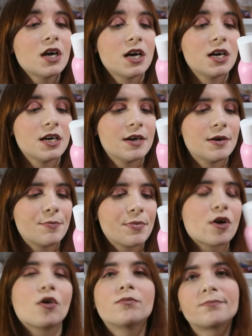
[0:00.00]
eh,
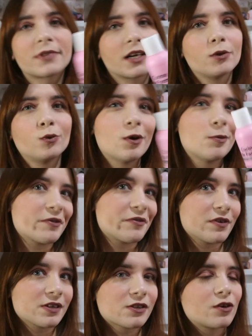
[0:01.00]
però tra i due
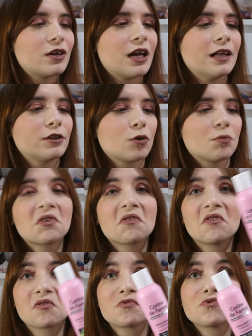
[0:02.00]
preferisco l'altro, però
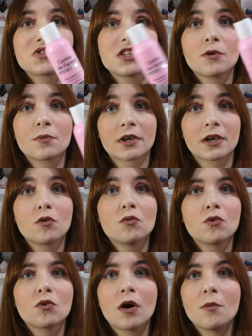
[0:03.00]
ve lo consiglio perché
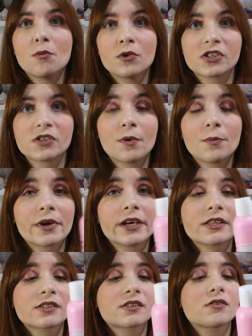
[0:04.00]
comunque è un buonissimo
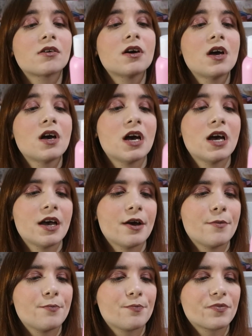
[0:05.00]
prezzo,
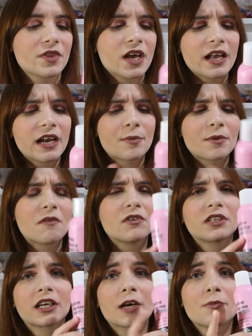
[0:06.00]
ehm, è la prima
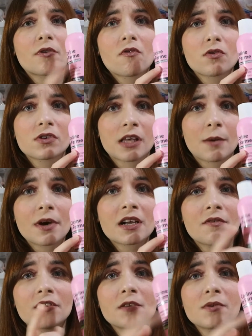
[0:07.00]
volta che provo questa marca,
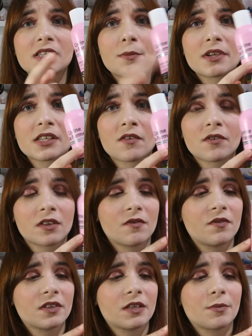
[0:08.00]
fatemi sapere se
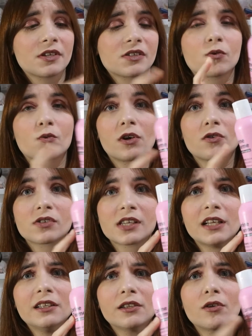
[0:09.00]
avete preso
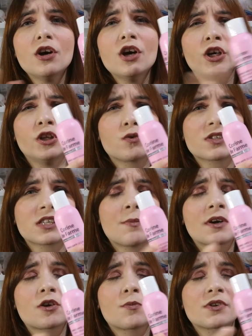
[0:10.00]
qualcos'altro, di questa
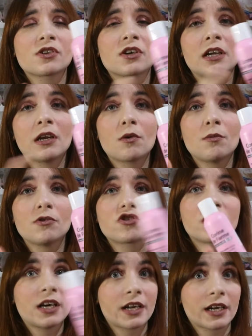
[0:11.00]
marca ho preso anche la
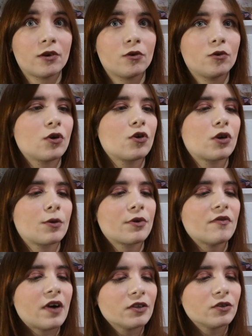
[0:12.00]
cumicelare che non ho ancora
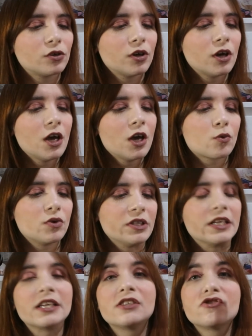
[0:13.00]
provato,
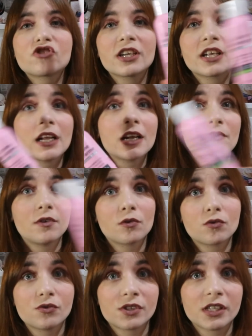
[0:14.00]
quindi in generale ve lo
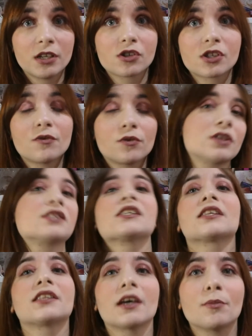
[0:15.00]
consiglio se
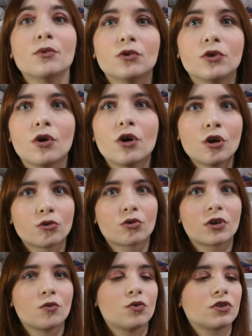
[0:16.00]
utilizzate appunto
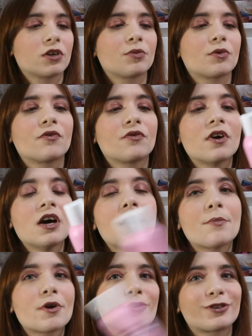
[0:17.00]
trucchi waterproof,
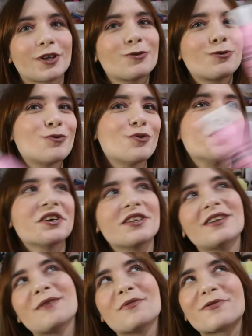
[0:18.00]
però tra i due
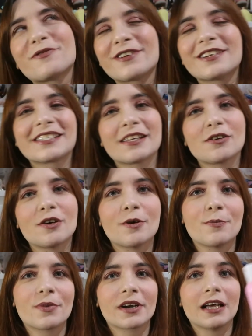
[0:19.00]
la mia preferenza è eh,
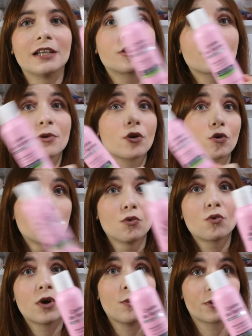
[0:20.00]
per l'altro altro, però
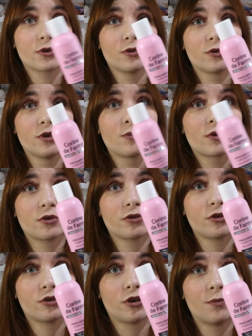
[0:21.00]
comunque è un, prodotto, è un
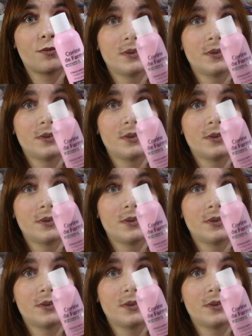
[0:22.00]
prodotto top.